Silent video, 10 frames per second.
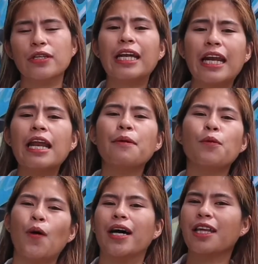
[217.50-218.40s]
So, naranan ni
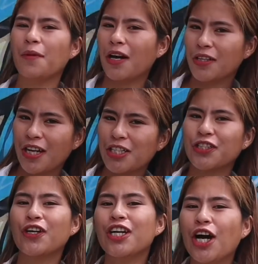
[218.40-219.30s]
mo muhatag baka
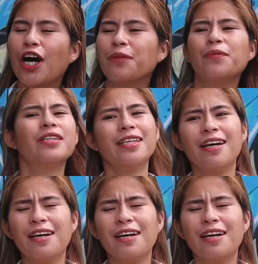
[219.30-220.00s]
donation or not. But,